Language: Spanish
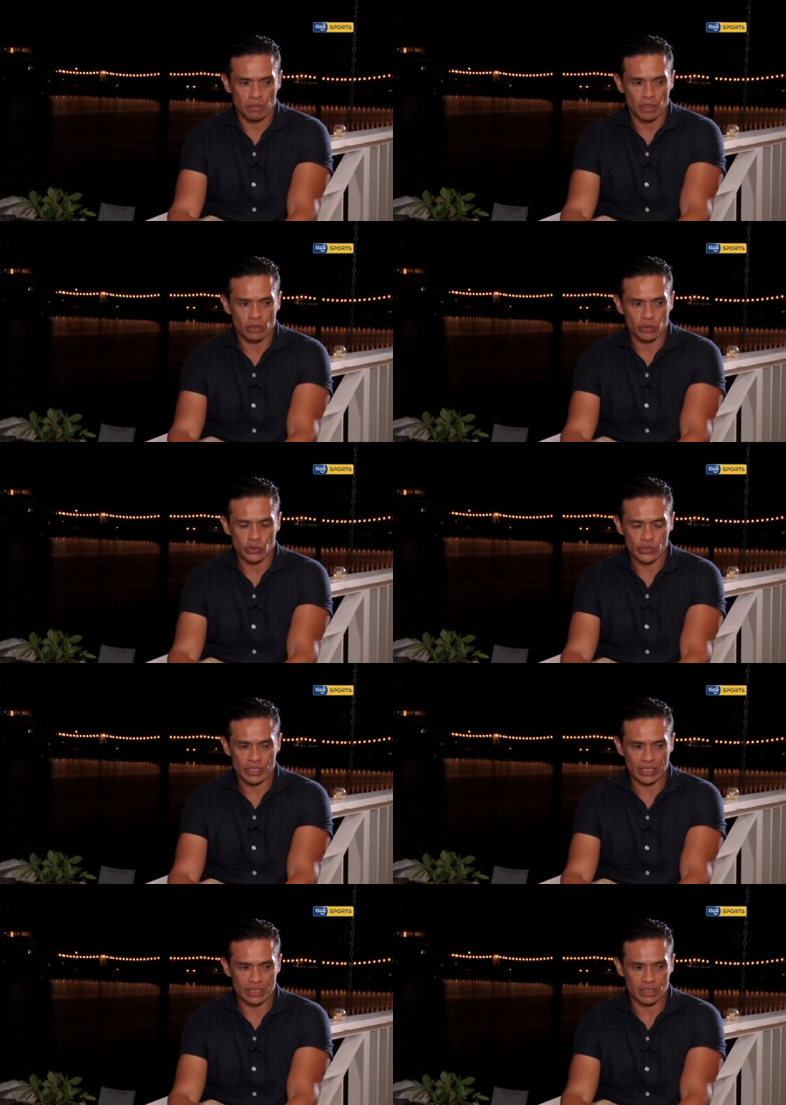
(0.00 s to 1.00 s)

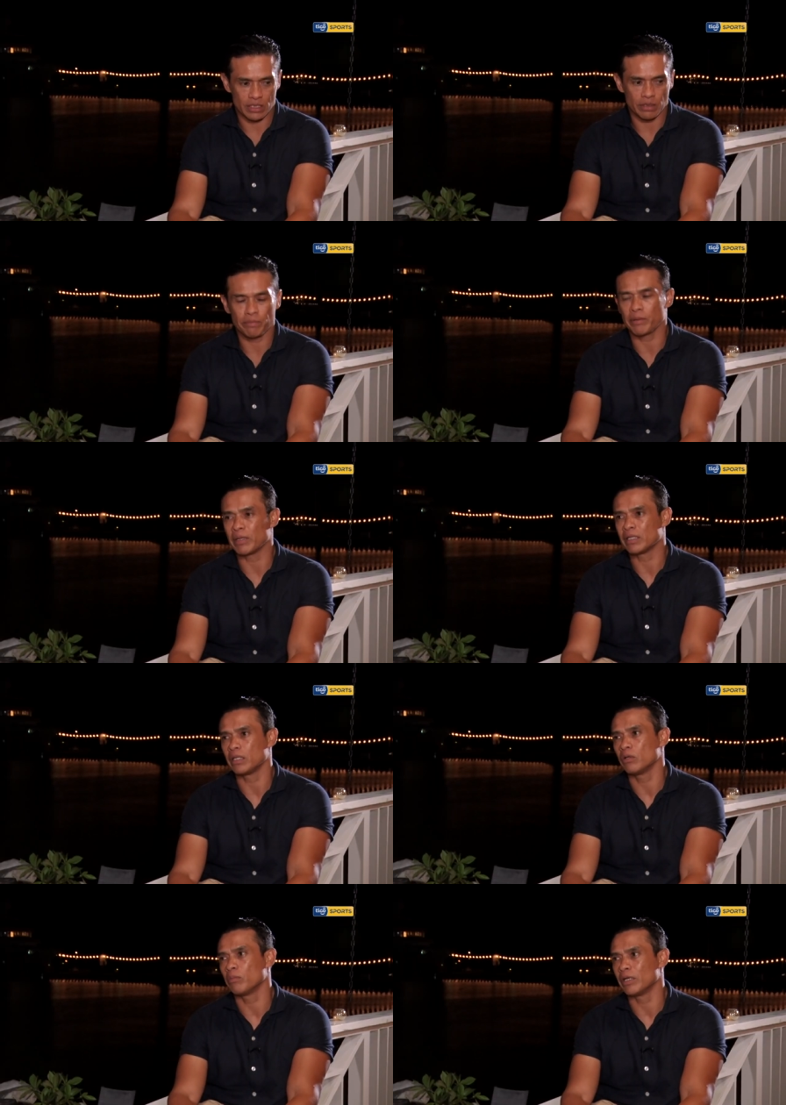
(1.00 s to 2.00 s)
Entonces siempre
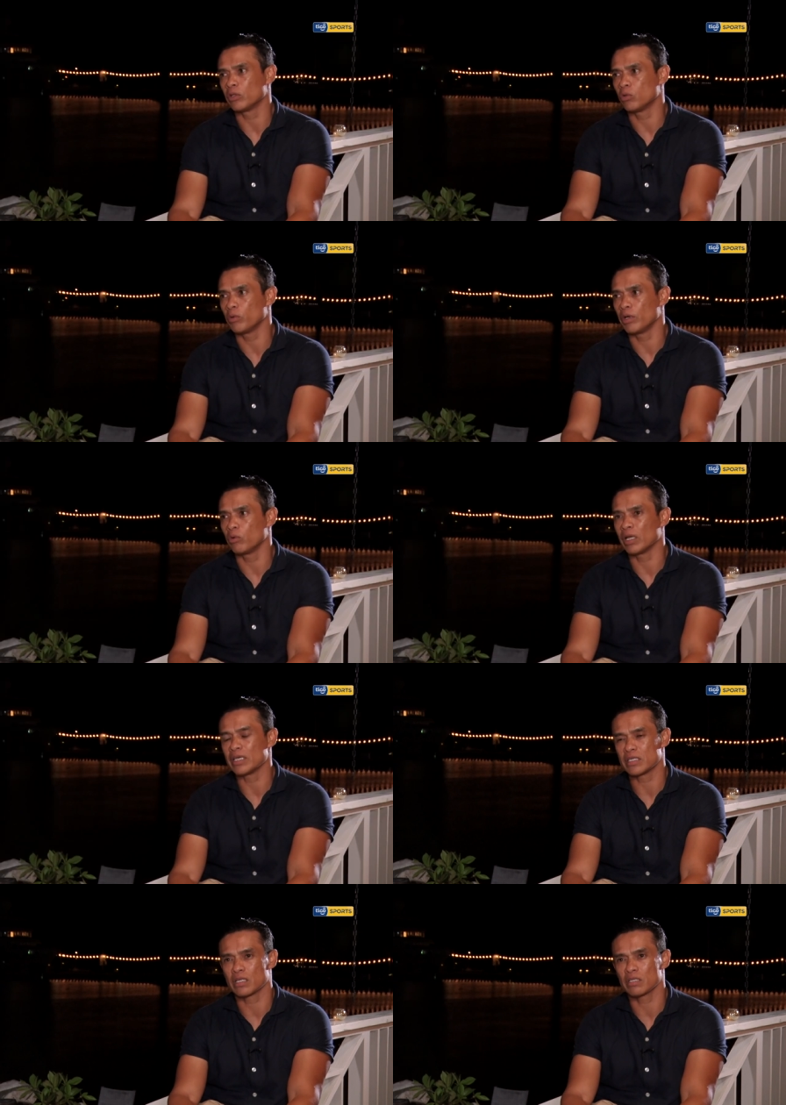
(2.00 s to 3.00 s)
mantuve una
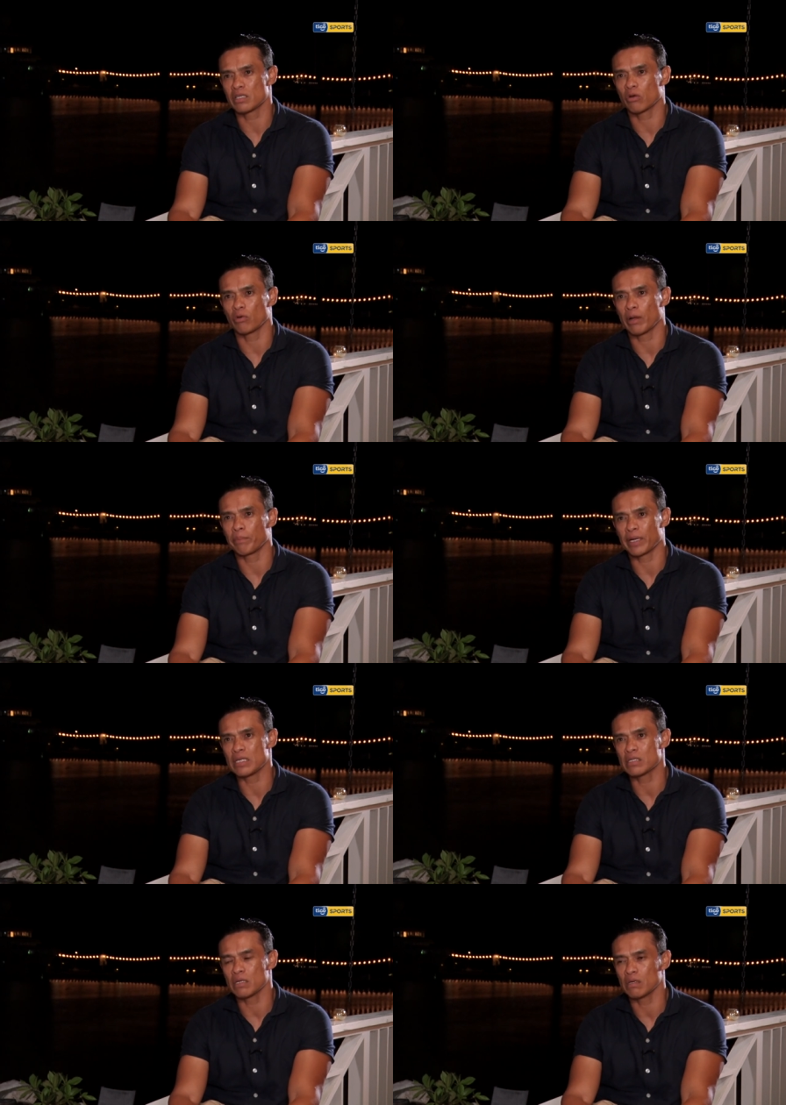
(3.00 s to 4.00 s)
distancia con la
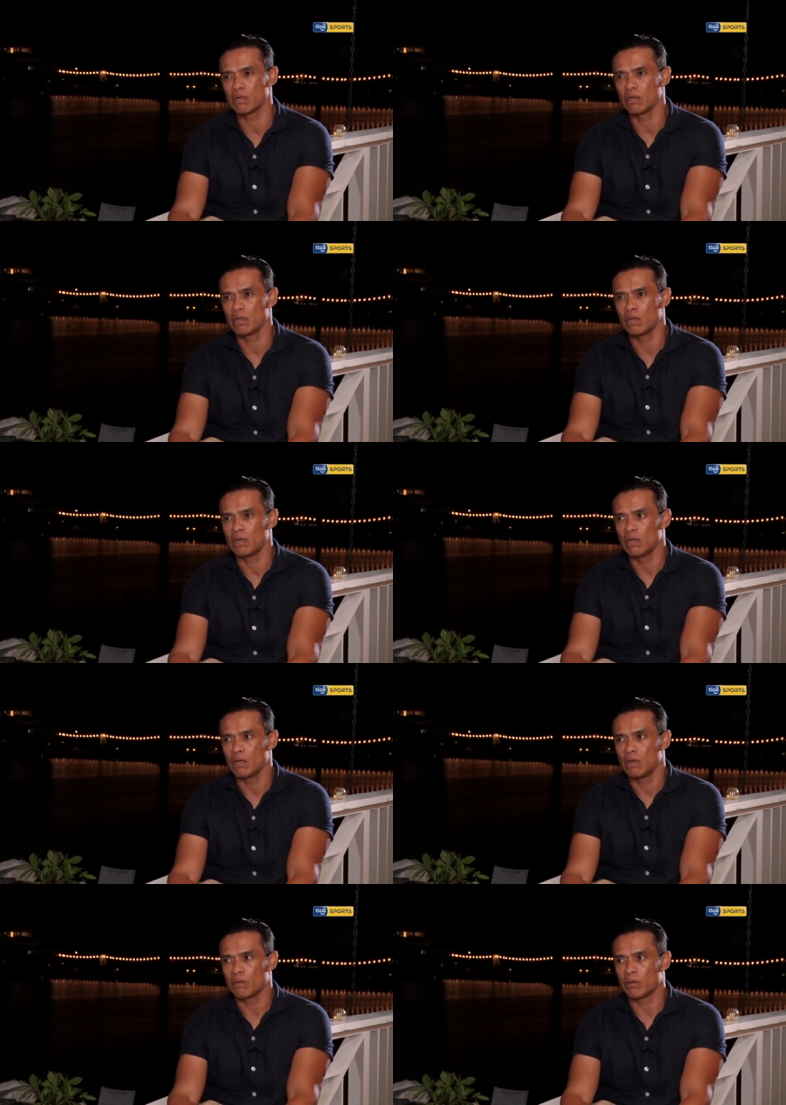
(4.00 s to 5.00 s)
prensa,
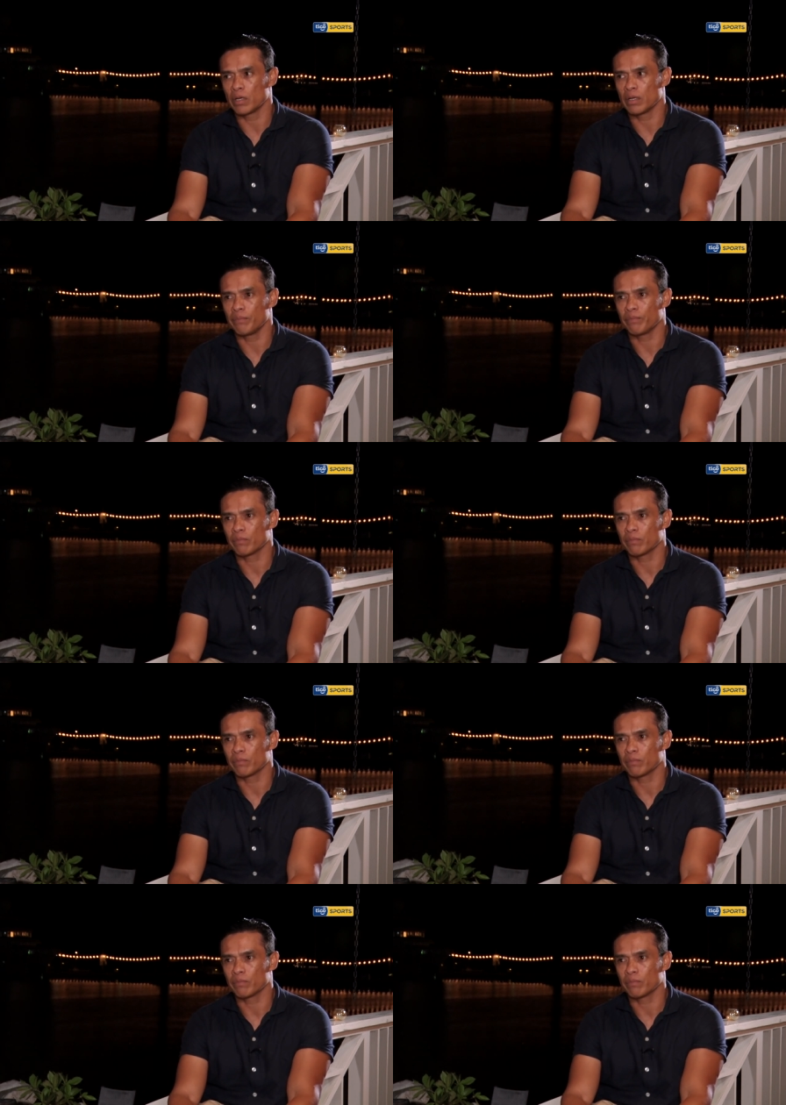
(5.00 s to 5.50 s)
¿verdad?